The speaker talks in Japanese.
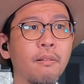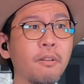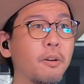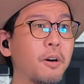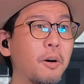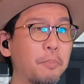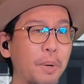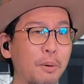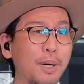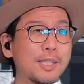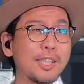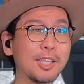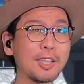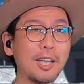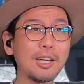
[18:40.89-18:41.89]
うん、パワー
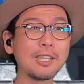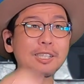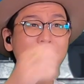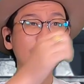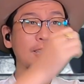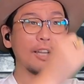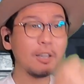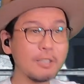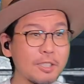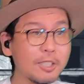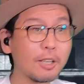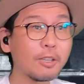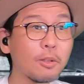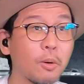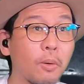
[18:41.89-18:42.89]
ちゃんナイスナイス
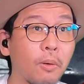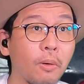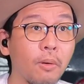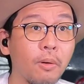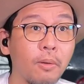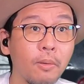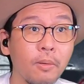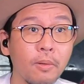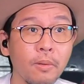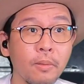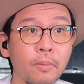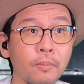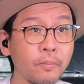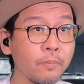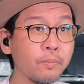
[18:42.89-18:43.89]
だけど
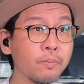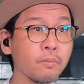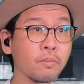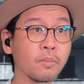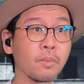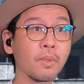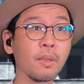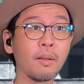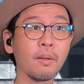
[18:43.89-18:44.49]
うん、